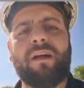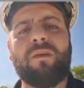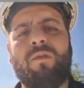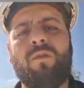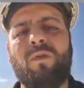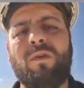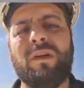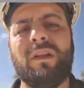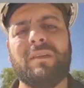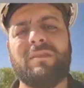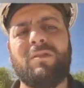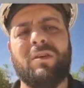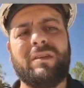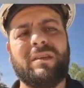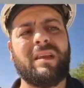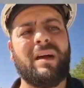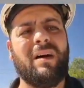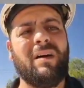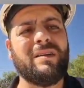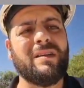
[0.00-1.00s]
cura
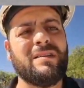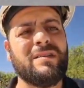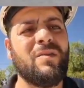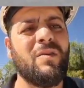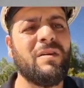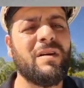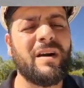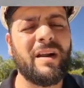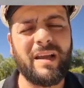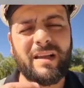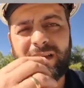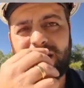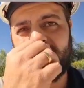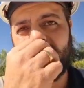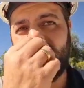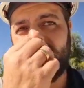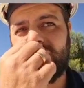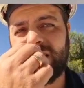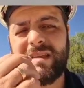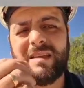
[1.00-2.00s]
total desse concreto
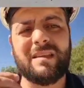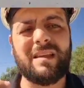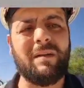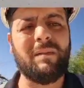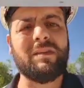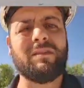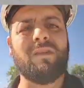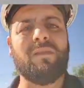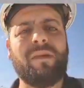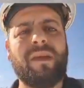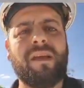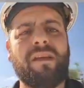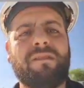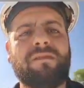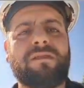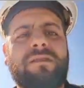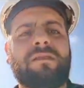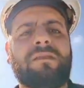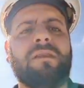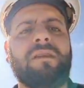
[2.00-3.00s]
aqui, que se dá mais ou
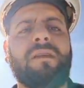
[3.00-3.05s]
menos,